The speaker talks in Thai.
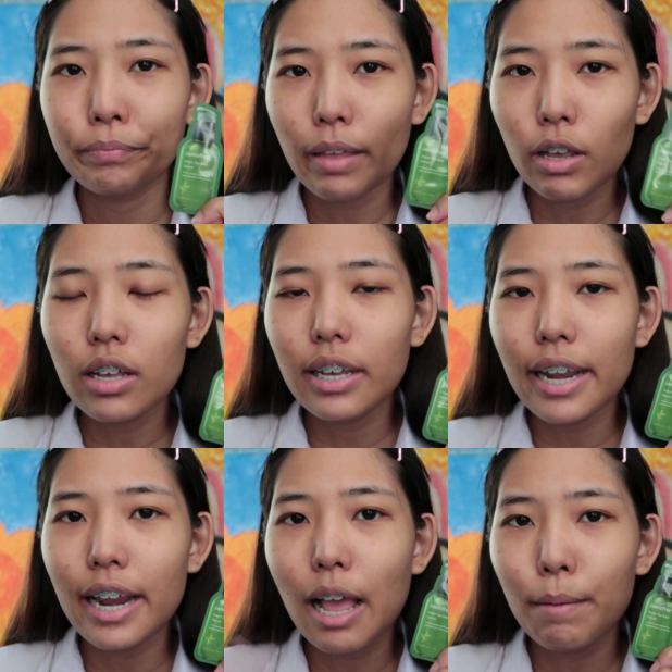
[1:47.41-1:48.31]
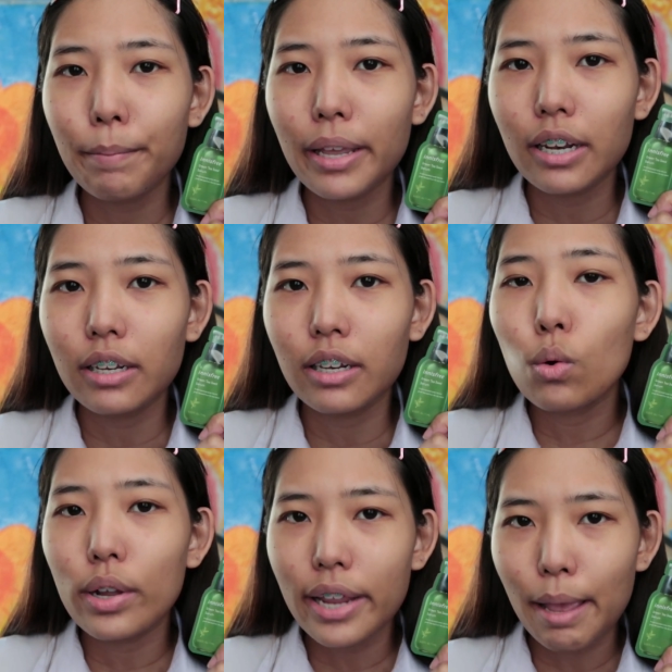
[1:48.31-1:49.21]
ไม้ก็เคยแนะนำเป็น
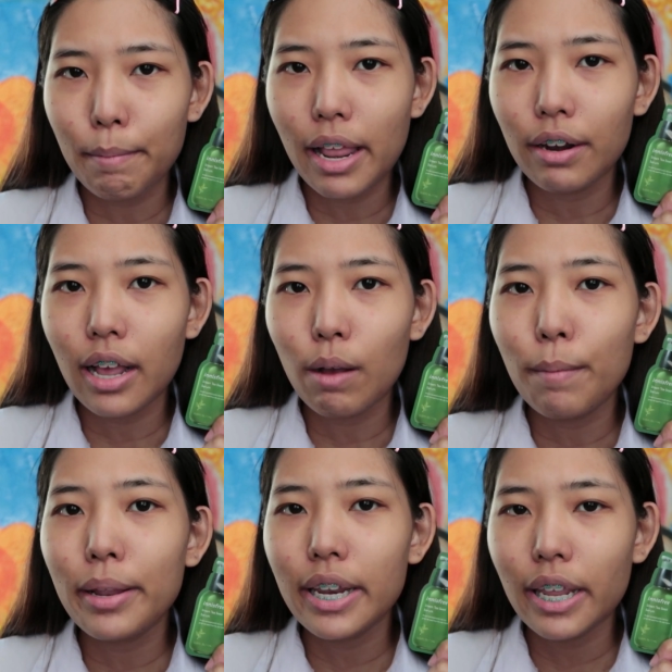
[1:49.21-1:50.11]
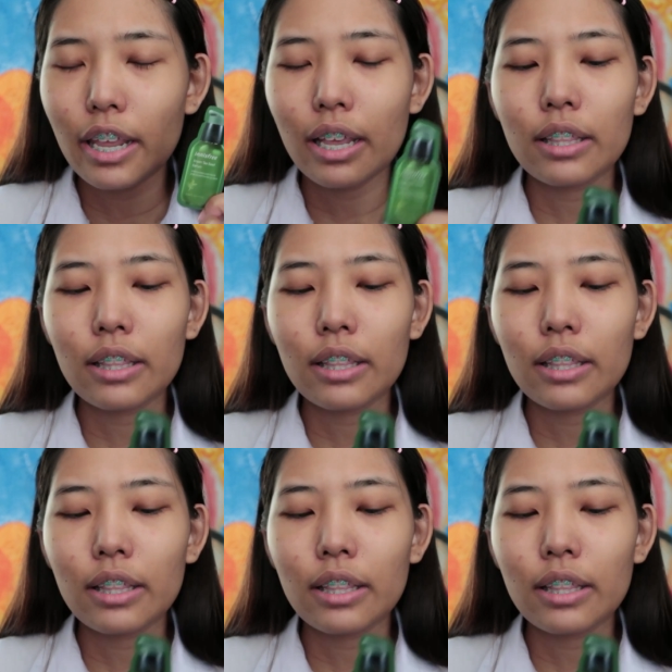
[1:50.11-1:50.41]
ขวดใหญ่ไปแล้วนะคะว่ามันดี